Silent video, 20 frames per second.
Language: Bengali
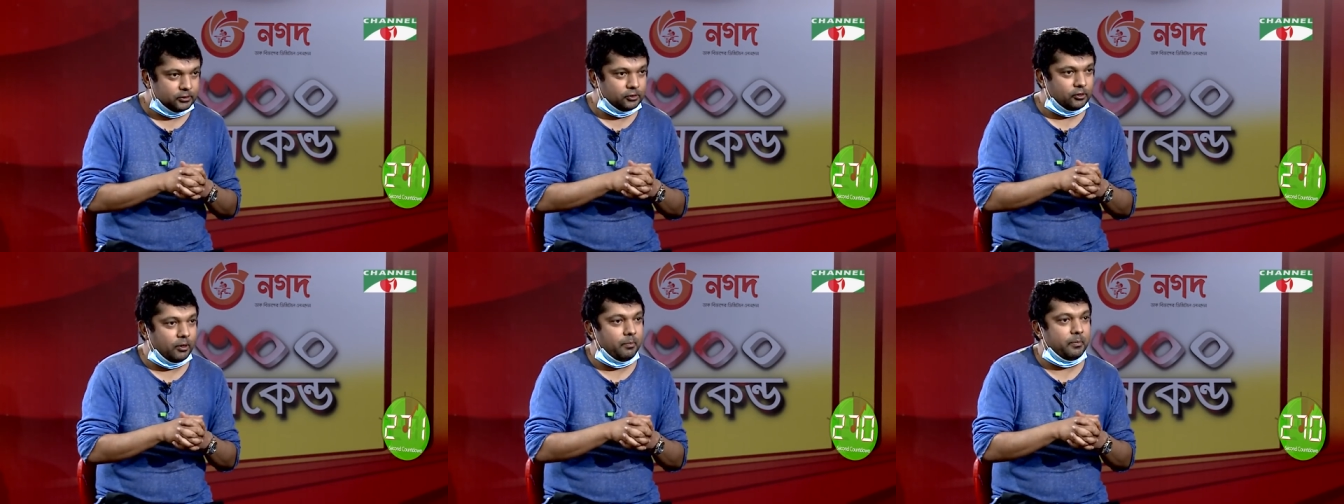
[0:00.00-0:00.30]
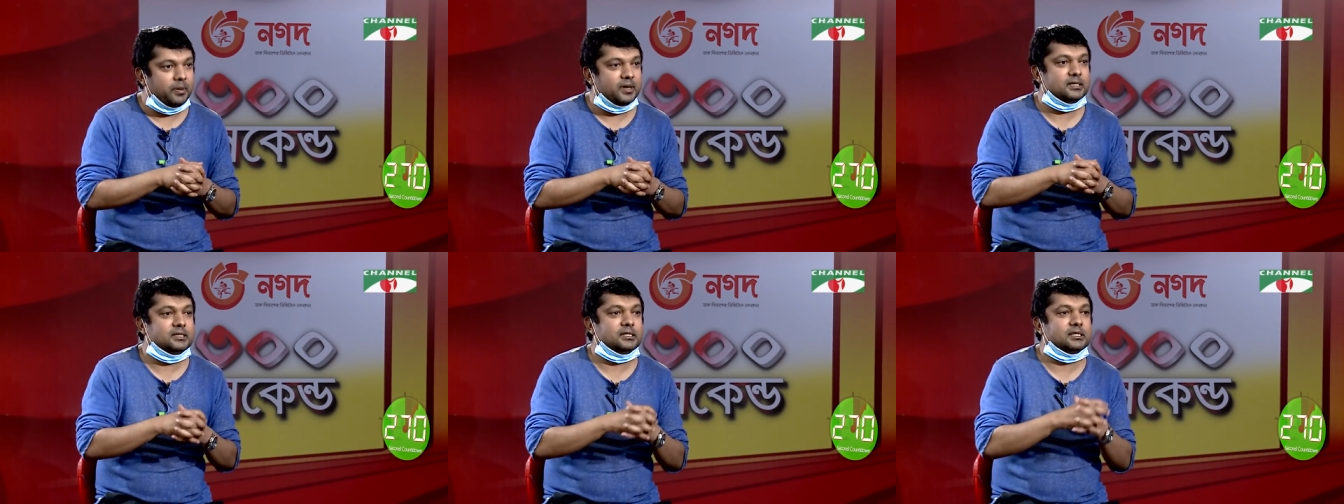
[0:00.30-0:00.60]

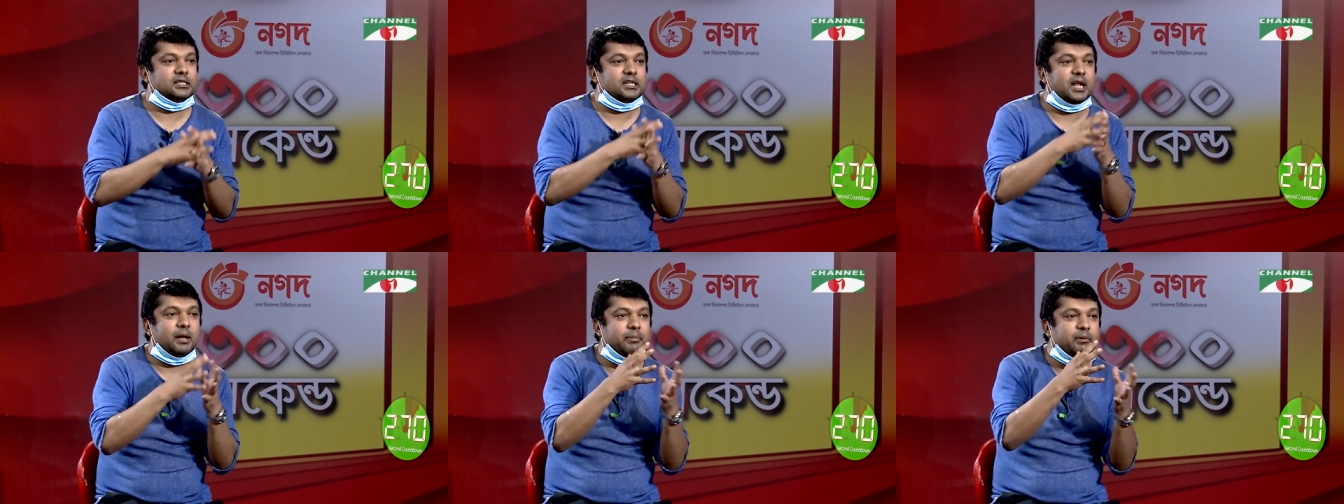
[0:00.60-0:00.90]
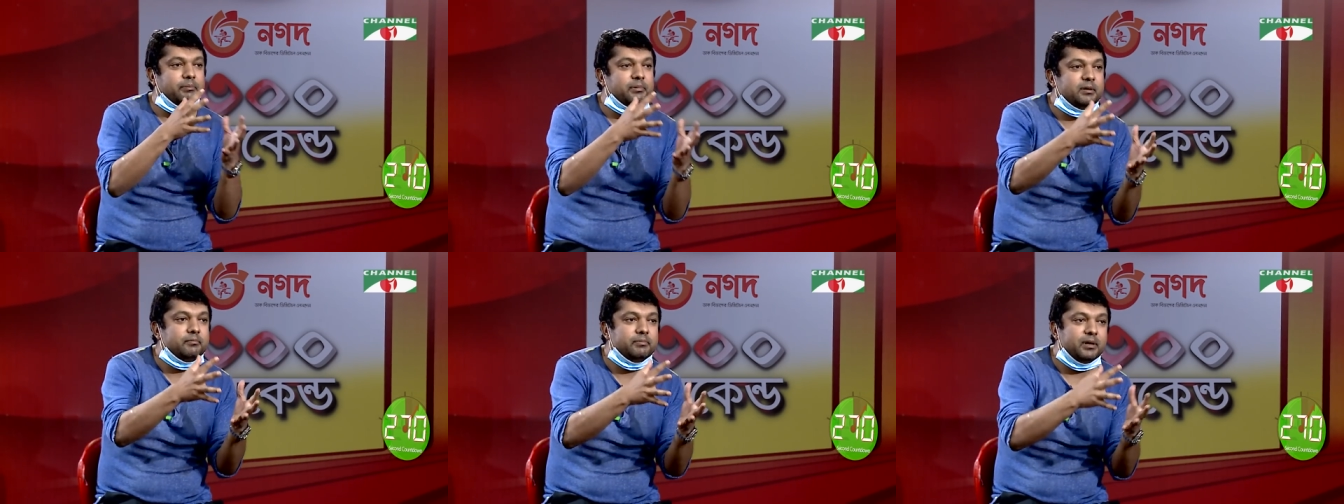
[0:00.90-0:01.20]
সম্পারেজা
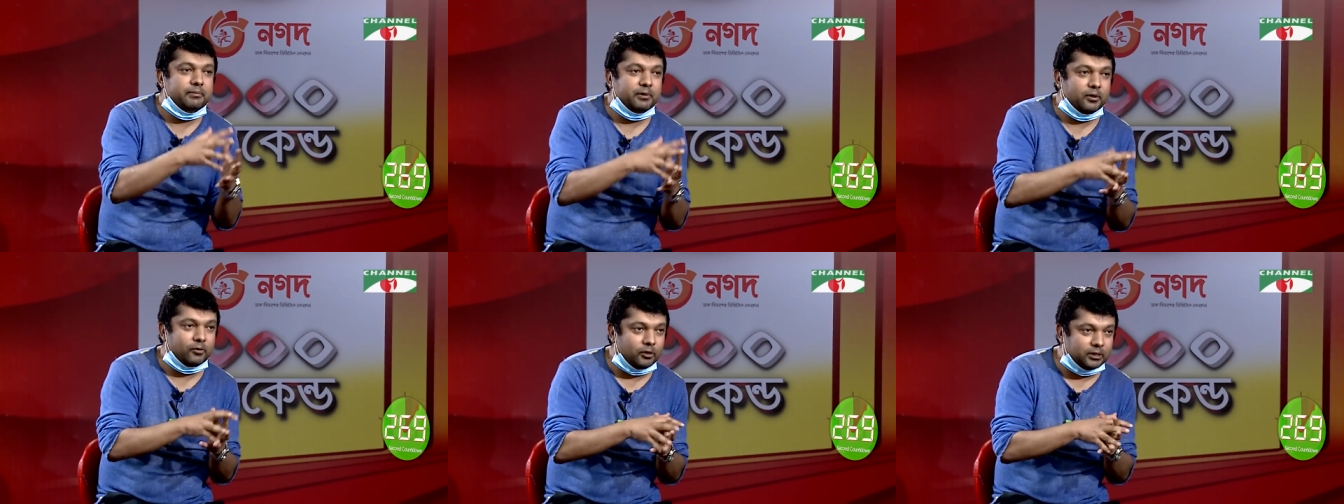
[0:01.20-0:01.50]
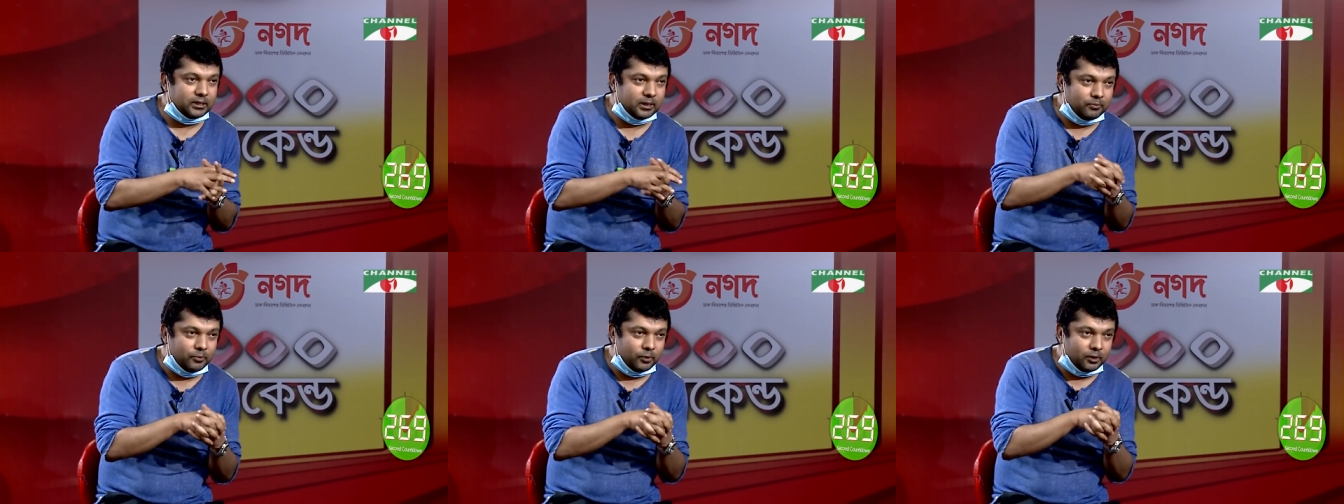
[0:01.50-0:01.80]
স্বাভাবিকভাবে
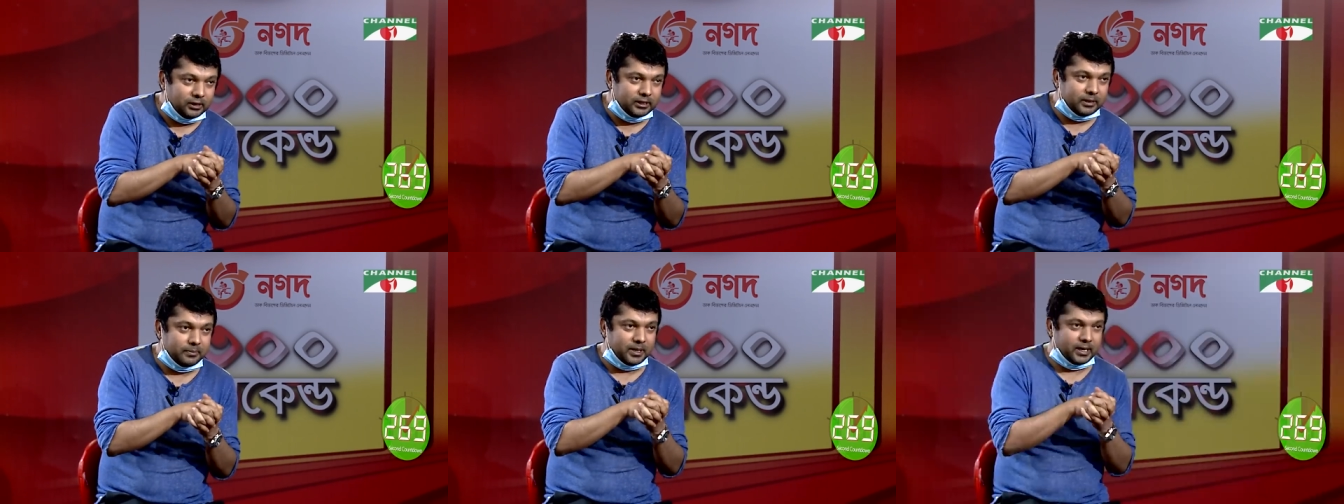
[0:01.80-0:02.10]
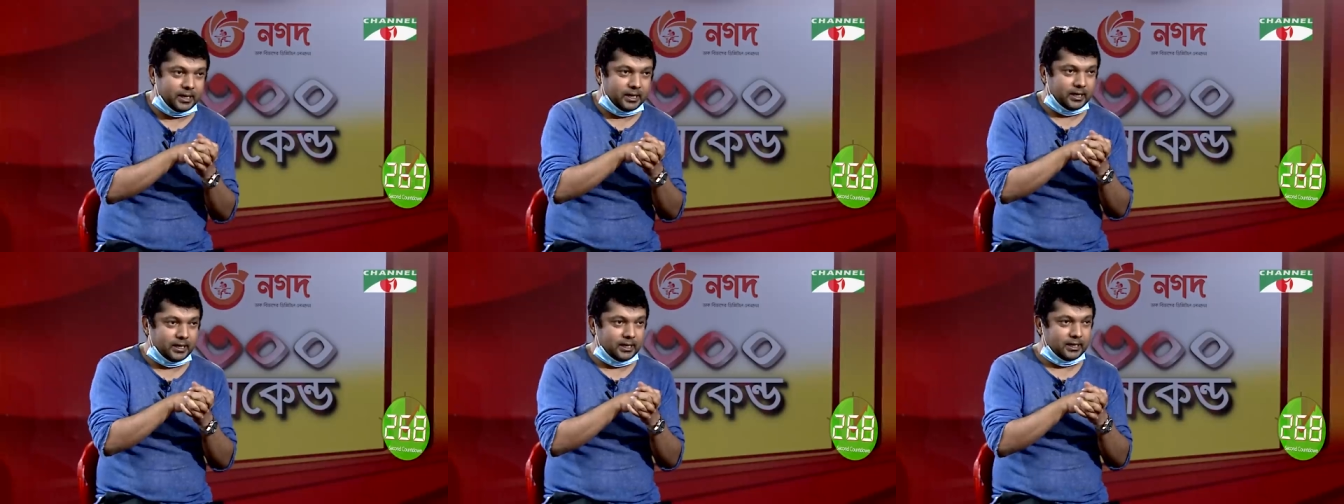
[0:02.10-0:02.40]
কথা বলতে
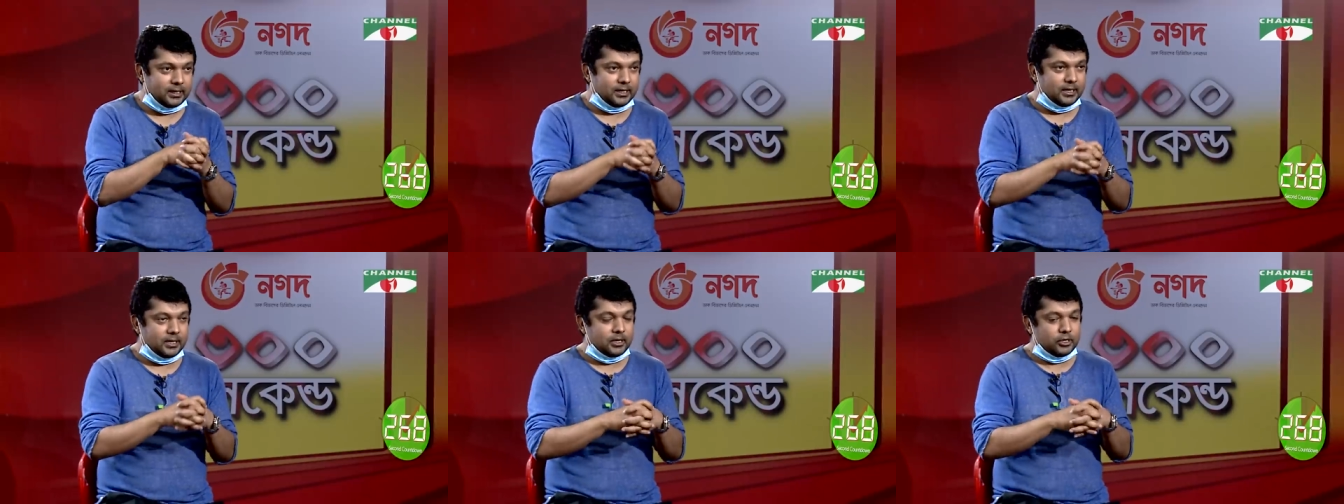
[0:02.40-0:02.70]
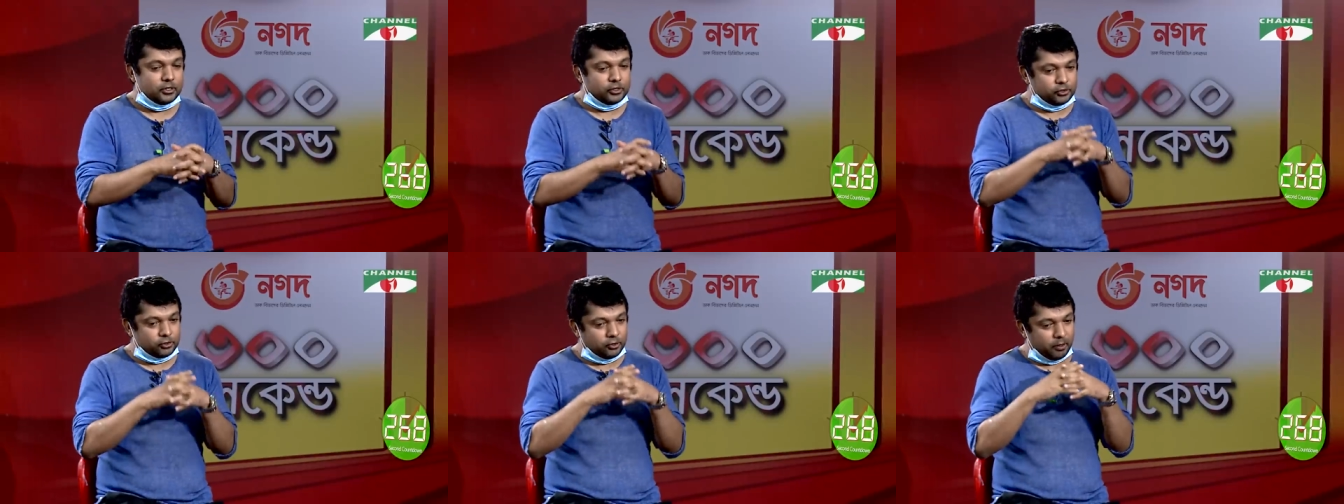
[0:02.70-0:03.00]
পারে না
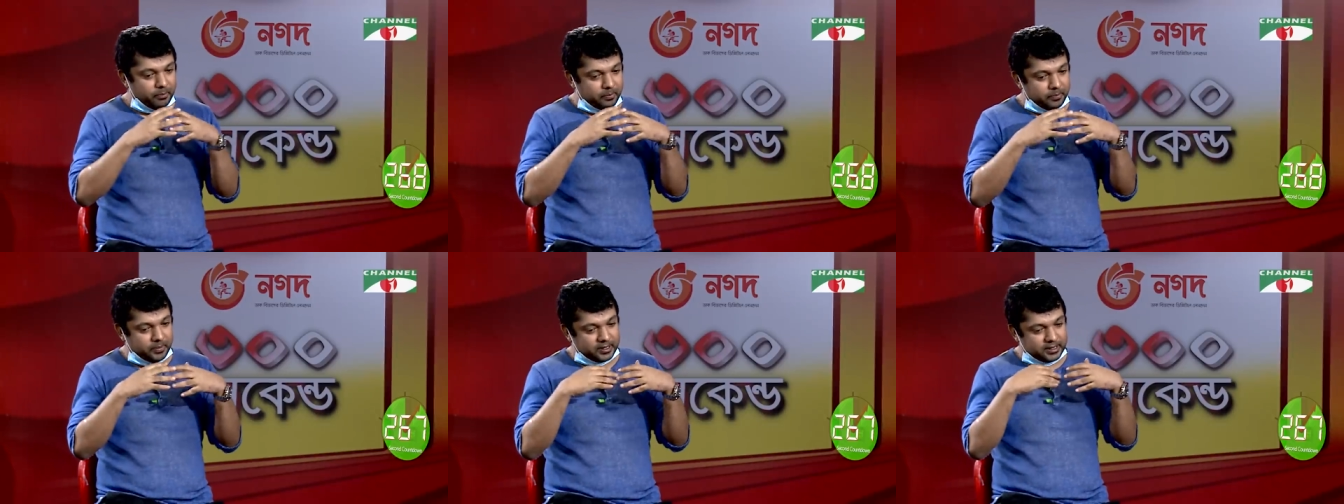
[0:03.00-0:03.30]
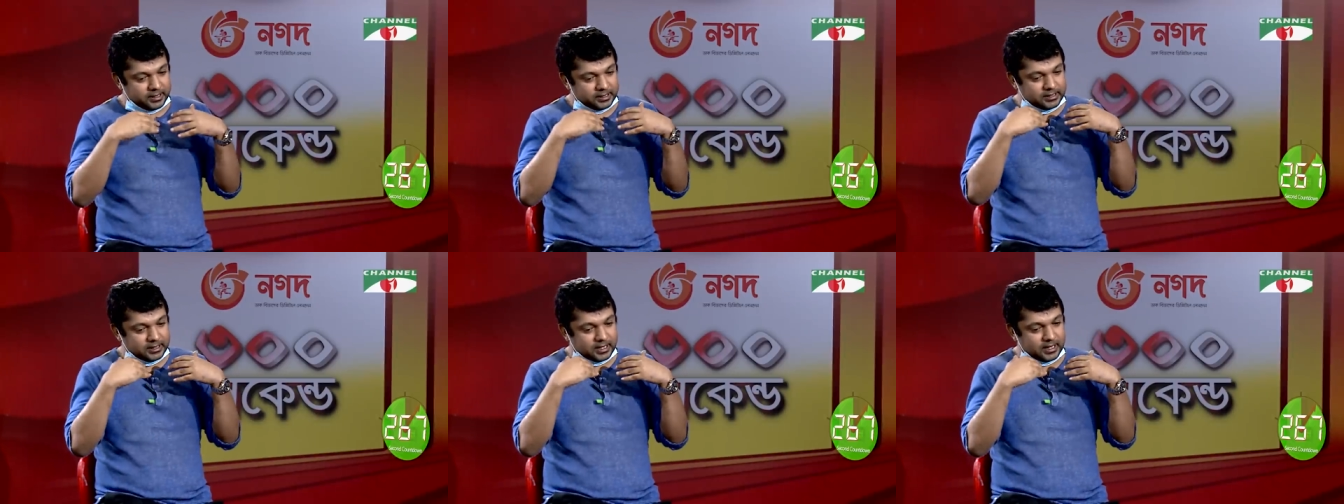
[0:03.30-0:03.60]

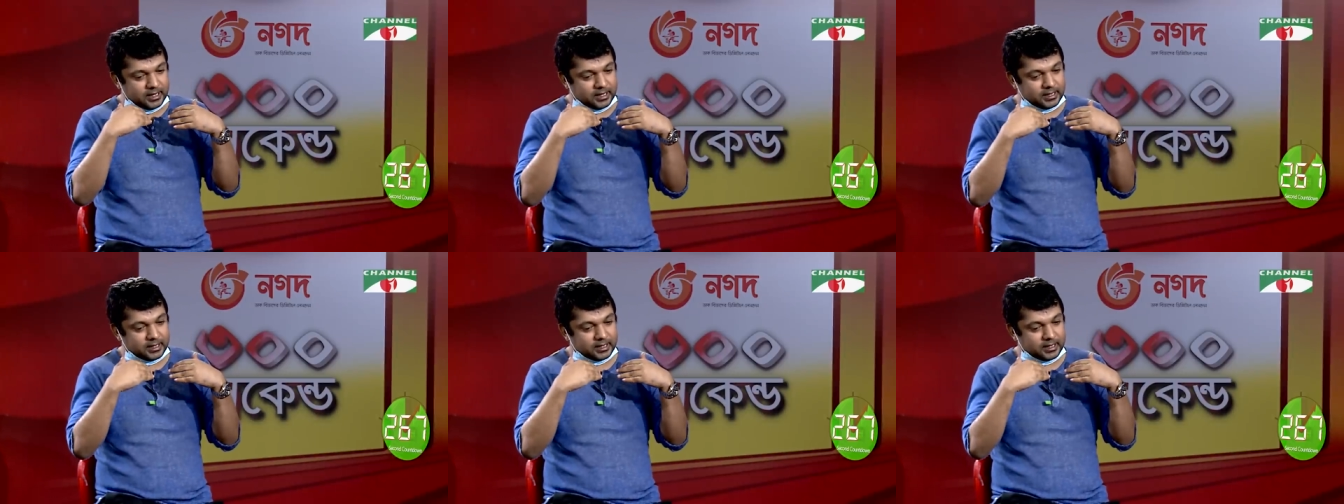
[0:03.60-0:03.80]
সম্পারেজা